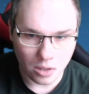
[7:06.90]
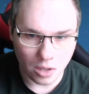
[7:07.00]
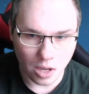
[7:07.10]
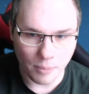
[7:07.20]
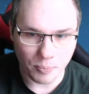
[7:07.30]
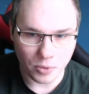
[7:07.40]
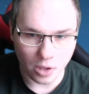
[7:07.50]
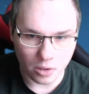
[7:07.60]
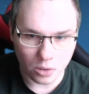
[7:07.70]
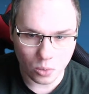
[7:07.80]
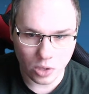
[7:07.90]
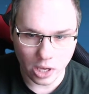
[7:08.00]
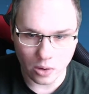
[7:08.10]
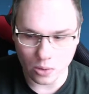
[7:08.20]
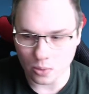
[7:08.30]
a,
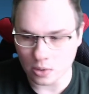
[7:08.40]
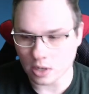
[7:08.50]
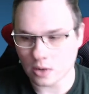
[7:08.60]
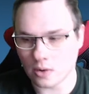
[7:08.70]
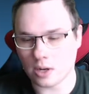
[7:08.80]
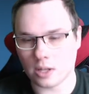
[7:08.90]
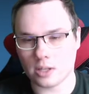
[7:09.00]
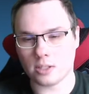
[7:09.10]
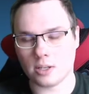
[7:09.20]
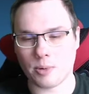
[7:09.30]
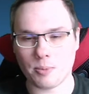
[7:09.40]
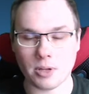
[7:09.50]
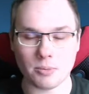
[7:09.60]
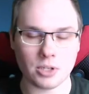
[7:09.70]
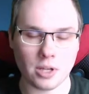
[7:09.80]
2 grudnia konkretnie.
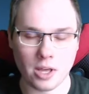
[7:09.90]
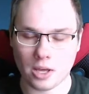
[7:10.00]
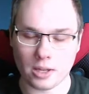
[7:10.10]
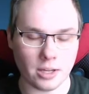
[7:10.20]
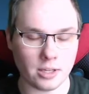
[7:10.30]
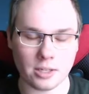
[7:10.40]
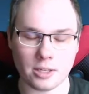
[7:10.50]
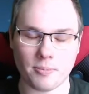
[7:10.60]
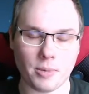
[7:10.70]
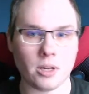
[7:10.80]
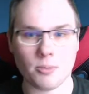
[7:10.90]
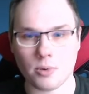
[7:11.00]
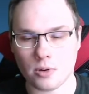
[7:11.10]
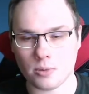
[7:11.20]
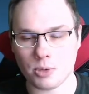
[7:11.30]
Zapominam, że daty tam mają,
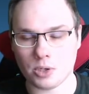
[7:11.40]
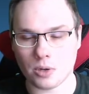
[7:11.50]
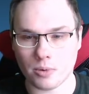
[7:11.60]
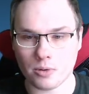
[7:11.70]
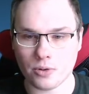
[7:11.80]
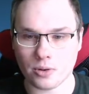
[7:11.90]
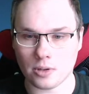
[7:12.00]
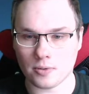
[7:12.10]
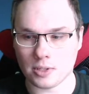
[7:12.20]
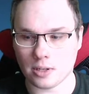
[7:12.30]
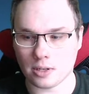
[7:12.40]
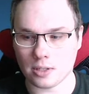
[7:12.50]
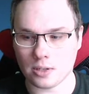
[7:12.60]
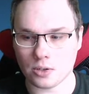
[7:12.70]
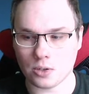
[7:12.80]
piszą odwrotnie w Stanach
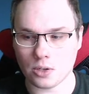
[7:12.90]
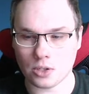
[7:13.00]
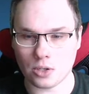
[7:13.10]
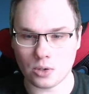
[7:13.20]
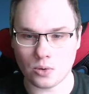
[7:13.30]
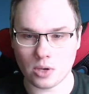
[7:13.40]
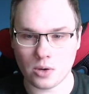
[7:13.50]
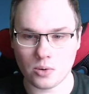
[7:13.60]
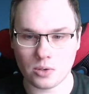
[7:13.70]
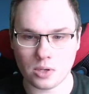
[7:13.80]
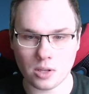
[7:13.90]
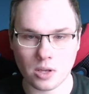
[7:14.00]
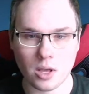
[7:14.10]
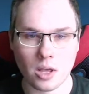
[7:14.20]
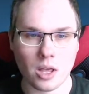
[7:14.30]
Zjednoczonych, czyli 2 grudzień
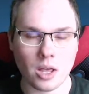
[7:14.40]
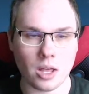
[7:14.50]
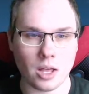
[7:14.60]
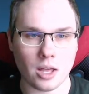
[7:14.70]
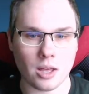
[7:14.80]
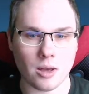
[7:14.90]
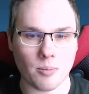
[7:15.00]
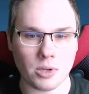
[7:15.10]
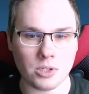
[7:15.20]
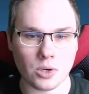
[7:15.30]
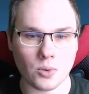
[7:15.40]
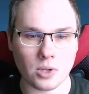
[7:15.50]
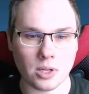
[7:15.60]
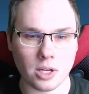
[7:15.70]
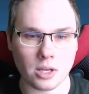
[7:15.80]
E, będzie
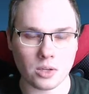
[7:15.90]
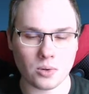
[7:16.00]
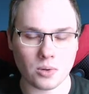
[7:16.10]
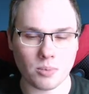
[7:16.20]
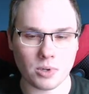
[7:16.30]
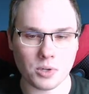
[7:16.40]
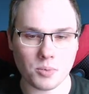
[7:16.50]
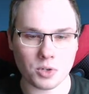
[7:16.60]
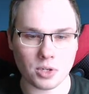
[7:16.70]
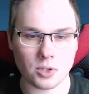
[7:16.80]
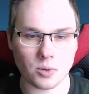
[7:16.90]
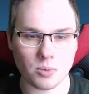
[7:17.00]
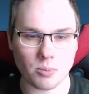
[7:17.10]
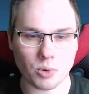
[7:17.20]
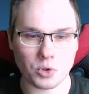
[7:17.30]
QA, którym będzie można
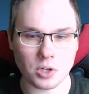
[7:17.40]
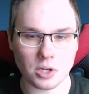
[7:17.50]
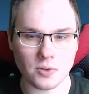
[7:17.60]
sobie poczytać